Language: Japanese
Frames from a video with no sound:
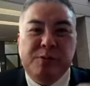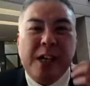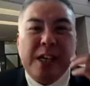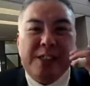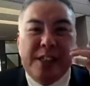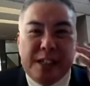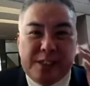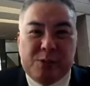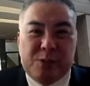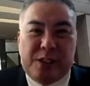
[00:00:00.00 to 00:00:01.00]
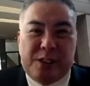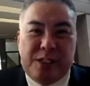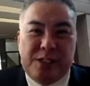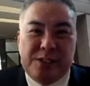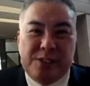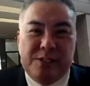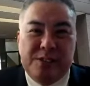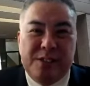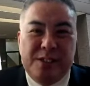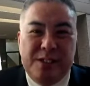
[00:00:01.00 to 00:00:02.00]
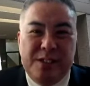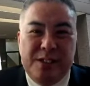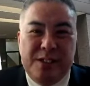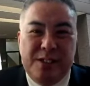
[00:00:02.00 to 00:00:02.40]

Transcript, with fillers: かってやったことなんですよ。そうです